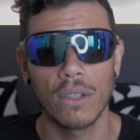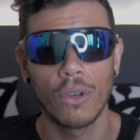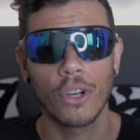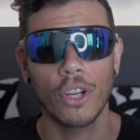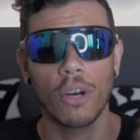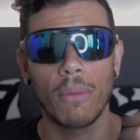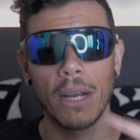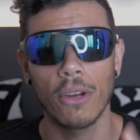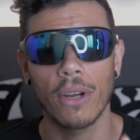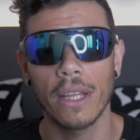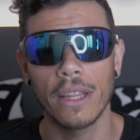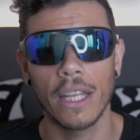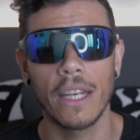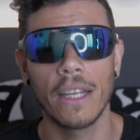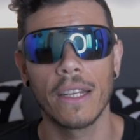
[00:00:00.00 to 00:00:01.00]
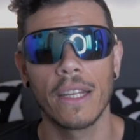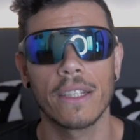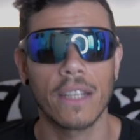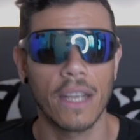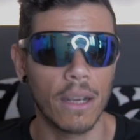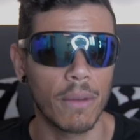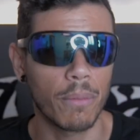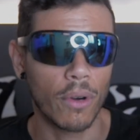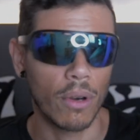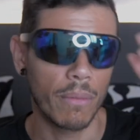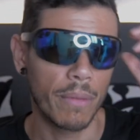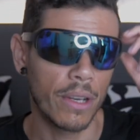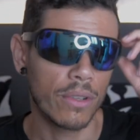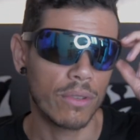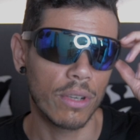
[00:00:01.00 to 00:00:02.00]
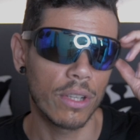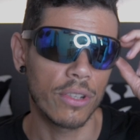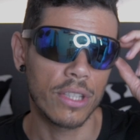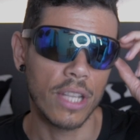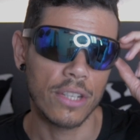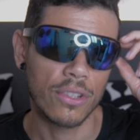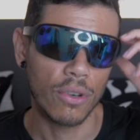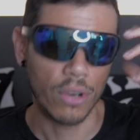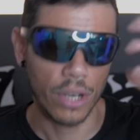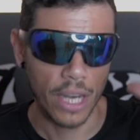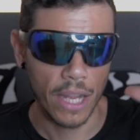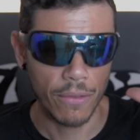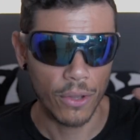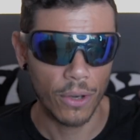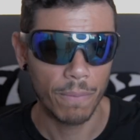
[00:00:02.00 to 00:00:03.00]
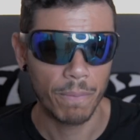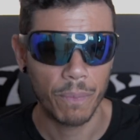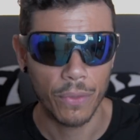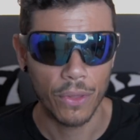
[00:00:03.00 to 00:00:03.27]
Lo único malo que tienen es que por lo menos cuando estás corriendo